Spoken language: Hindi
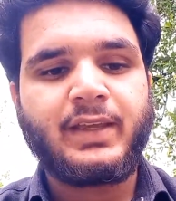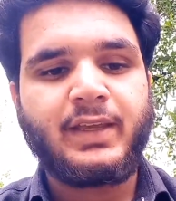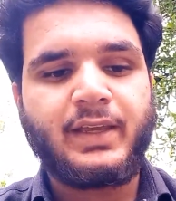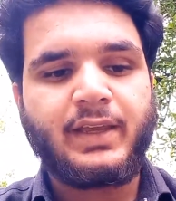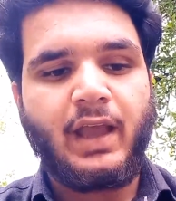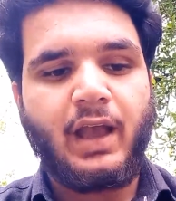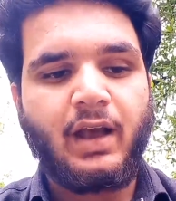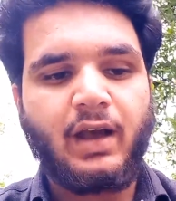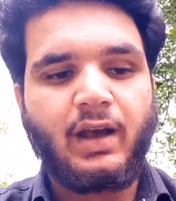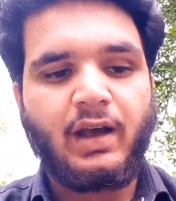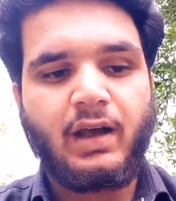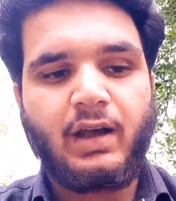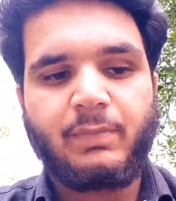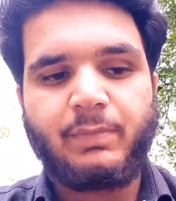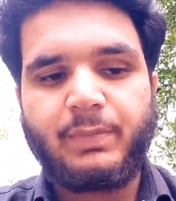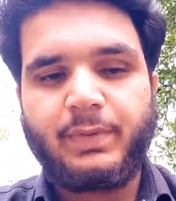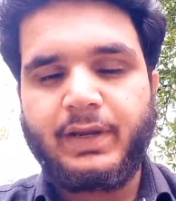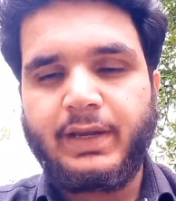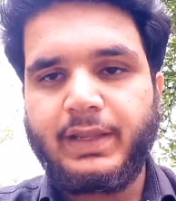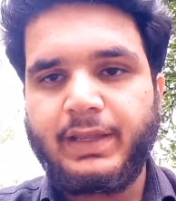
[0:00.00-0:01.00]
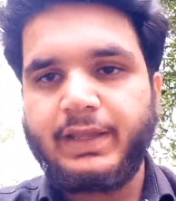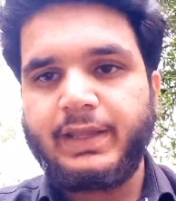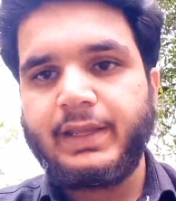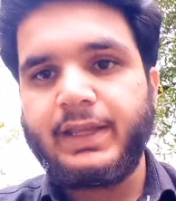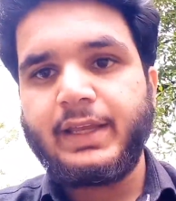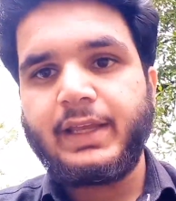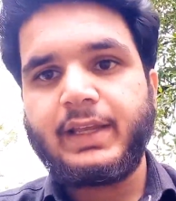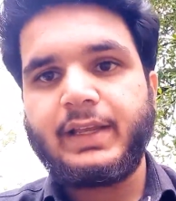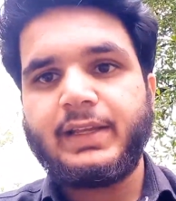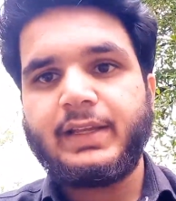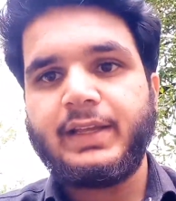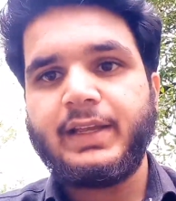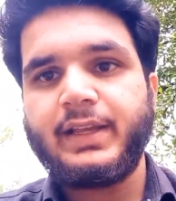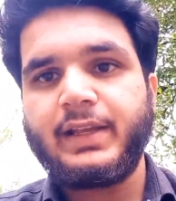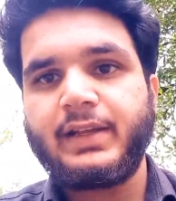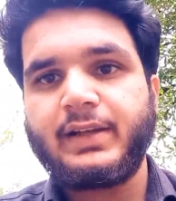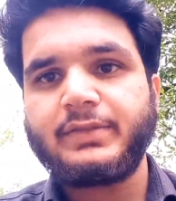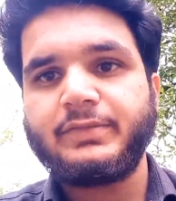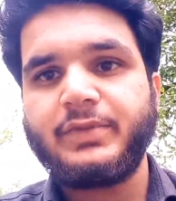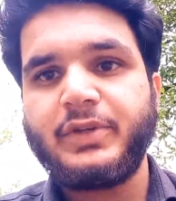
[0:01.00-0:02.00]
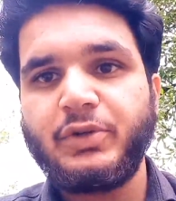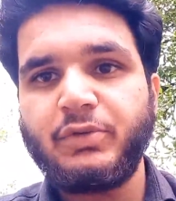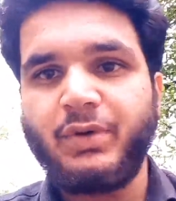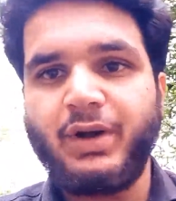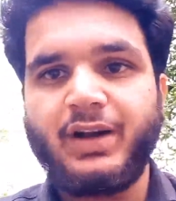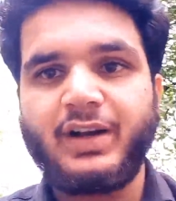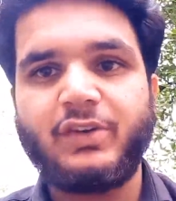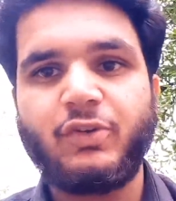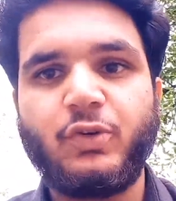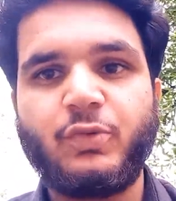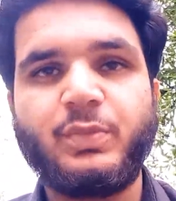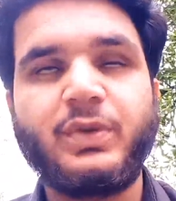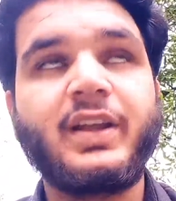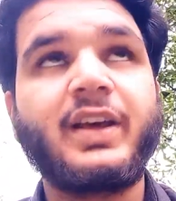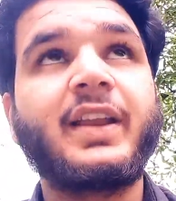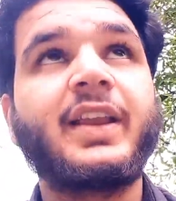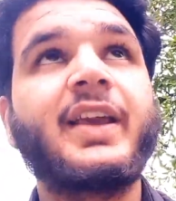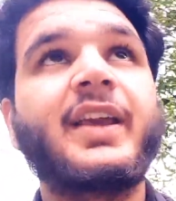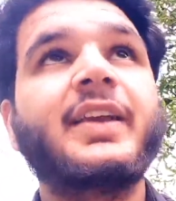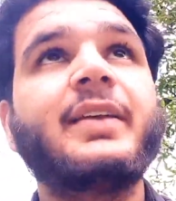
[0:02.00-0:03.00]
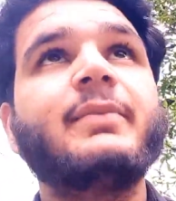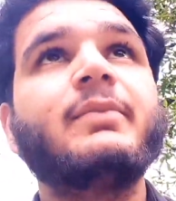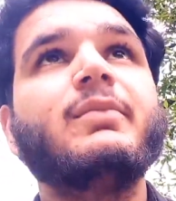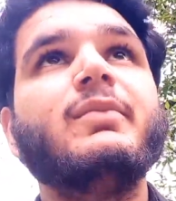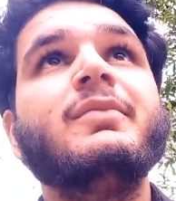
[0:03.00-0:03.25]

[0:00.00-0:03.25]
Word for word: कि आपने एक न्यू अकाउंट बनाना है